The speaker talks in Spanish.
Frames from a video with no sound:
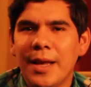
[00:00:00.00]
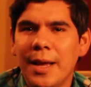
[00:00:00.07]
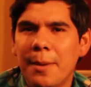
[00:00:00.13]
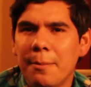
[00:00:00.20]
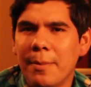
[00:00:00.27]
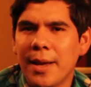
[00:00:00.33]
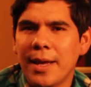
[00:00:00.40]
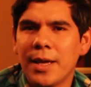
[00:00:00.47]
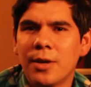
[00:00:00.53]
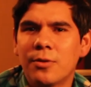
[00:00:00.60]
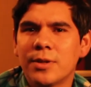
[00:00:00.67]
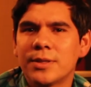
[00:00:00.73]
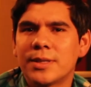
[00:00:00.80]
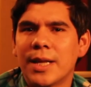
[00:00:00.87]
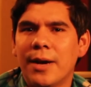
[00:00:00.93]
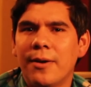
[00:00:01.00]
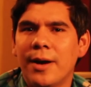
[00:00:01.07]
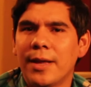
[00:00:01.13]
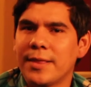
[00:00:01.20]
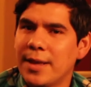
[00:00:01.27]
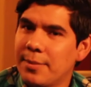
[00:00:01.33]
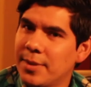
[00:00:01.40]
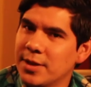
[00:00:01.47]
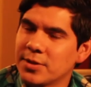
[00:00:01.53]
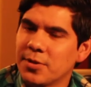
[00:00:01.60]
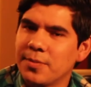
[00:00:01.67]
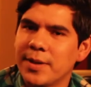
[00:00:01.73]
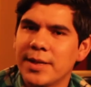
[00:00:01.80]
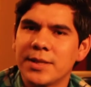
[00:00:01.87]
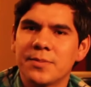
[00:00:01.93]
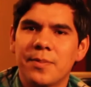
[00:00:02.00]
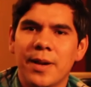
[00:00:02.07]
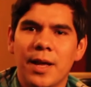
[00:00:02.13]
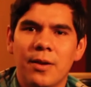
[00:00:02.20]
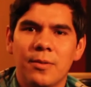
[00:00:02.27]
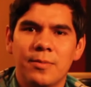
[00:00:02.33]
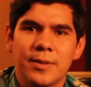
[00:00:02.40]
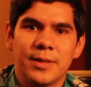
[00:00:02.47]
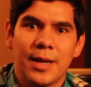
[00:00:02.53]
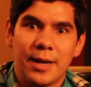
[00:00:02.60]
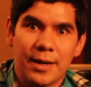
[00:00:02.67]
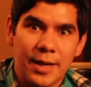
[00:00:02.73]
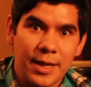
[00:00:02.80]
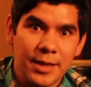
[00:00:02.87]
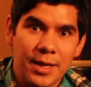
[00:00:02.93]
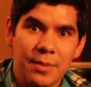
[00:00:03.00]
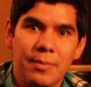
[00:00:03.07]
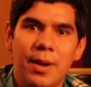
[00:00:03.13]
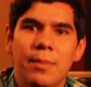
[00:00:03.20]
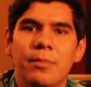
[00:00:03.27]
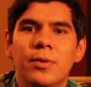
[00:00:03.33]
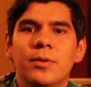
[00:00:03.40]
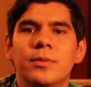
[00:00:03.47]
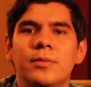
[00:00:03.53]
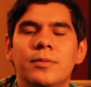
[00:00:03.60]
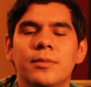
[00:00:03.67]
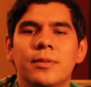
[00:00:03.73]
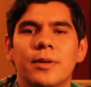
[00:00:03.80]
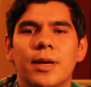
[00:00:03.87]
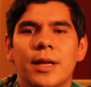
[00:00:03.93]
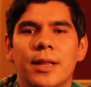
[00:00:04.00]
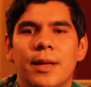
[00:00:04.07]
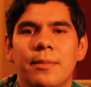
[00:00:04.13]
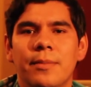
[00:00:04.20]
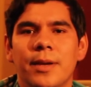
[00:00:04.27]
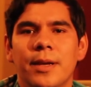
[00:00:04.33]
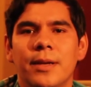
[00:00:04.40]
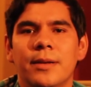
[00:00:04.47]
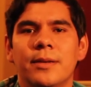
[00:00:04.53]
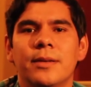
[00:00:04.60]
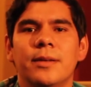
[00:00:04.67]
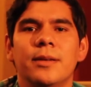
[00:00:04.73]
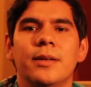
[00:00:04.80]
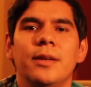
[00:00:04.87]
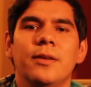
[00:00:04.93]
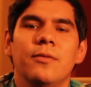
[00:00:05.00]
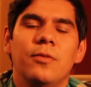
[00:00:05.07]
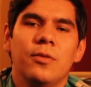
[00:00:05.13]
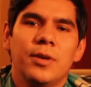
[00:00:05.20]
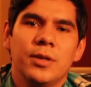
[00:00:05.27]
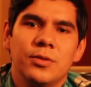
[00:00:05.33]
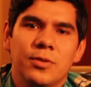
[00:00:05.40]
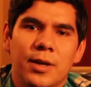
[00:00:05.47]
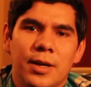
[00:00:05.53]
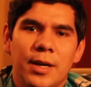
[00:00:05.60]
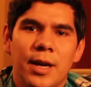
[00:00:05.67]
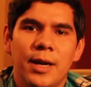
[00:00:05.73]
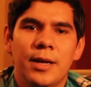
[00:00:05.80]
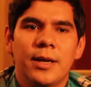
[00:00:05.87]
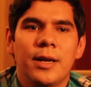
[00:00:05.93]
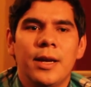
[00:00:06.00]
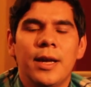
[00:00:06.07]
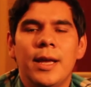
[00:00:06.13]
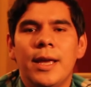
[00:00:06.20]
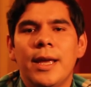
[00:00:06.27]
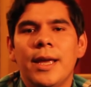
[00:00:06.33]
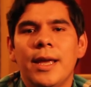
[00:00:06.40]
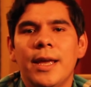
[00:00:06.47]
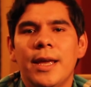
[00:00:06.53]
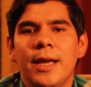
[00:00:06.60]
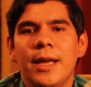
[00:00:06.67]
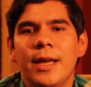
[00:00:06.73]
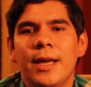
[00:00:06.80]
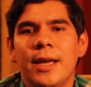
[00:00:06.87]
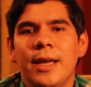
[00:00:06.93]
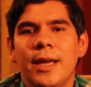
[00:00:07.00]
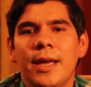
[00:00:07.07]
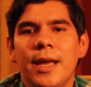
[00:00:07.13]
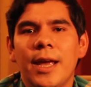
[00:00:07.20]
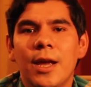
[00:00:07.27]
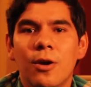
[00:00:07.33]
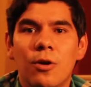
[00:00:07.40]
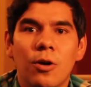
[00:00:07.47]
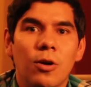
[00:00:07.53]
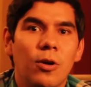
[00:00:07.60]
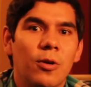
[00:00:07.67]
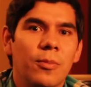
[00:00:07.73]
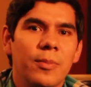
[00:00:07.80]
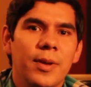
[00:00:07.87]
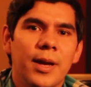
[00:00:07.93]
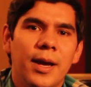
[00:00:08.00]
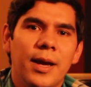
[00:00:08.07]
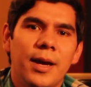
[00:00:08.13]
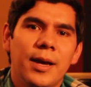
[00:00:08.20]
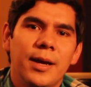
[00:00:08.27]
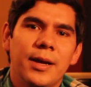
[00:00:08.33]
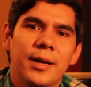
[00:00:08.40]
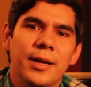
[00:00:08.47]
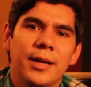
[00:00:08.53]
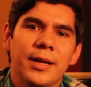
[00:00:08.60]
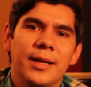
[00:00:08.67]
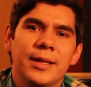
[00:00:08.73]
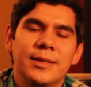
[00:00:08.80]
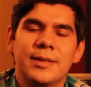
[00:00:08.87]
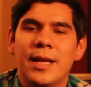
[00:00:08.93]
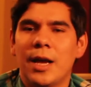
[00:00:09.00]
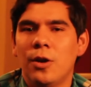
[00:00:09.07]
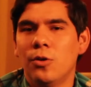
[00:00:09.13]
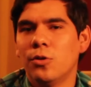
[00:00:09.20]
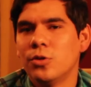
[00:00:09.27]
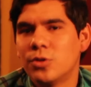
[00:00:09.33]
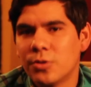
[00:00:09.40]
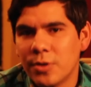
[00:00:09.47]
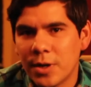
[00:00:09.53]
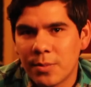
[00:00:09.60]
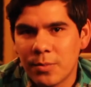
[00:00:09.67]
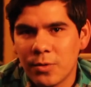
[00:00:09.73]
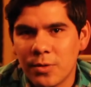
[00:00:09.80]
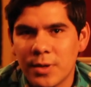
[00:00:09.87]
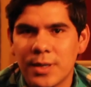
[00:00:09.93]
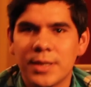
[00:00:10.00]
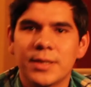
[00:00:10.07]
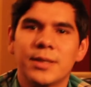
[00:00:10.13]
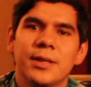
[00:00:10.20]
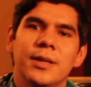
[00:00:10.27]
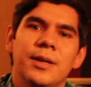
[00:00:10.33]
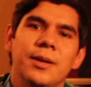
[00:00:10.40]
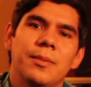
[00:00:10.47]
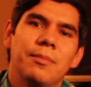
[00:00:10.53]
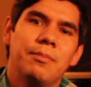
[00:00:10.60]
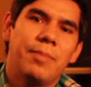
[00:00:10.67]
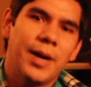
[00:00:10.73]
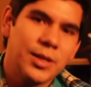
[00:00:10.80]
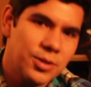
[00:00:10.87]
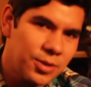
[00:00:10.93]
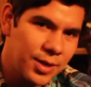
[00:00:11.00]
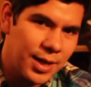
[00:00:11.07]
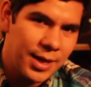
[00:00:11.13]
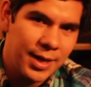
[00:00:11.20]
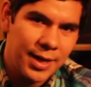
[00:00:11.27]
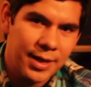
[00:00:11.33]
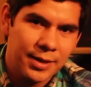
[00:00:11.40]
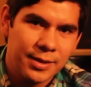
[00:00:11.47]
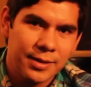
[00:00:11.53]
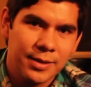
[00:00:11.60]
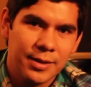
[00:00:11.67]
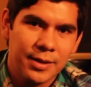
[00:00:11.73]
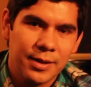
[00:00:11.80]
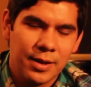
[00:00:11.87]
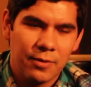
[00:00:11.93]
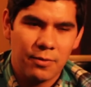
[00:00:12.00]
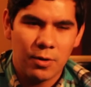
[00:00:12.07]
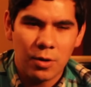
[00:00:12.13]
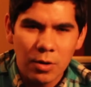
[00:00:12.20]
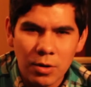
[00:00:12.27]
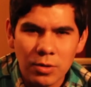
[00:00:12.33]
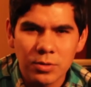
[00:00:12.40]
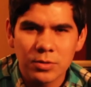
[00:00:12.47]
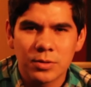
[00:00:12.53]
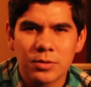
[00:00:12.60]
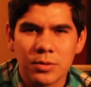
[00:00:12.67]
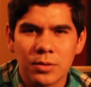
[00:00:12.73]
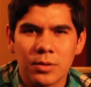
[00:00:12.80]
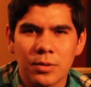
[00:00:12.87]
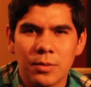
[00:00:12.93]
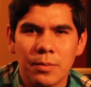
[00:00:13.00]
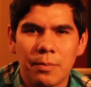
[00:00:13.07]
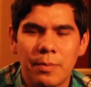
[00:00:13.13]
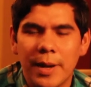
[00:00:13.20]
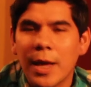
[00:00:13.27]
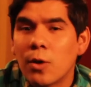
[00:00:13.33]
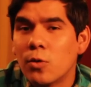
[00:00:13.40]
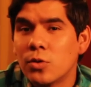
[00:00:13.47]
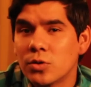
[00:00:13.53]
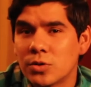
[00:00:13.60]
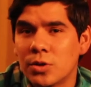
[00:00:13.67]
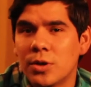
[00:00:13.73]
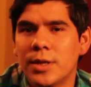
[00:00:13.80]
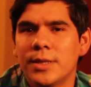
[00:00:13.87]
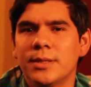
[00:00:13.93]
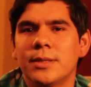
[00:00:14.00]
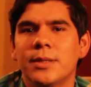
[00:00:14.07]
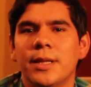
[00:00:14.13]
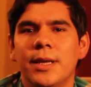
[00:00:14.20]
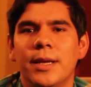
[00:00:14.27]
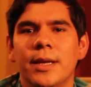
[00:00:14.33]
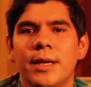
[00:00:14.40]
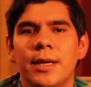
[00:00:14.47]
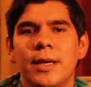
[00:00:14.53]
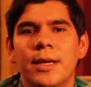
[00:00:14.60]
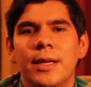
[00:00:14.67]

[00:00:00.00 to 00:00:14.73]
En México estaba Damaso Pérez Prado, pues el rey del mambo, que también influenció acá. Eh, en Colombia está Lucho Bermúdez, Pacho Galán, que fueron los precursores de,